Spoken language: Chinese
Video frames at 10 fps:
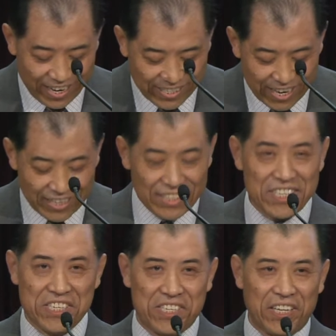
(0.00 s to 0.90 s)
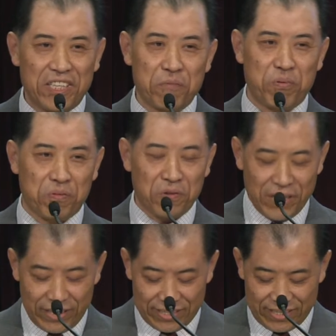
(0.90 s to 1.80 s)
现一个神的仆人
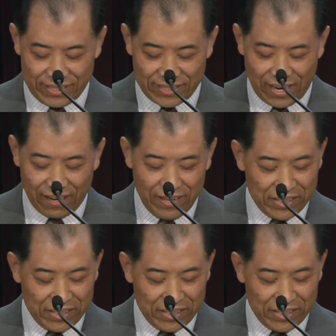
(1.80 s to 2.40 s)
的形象，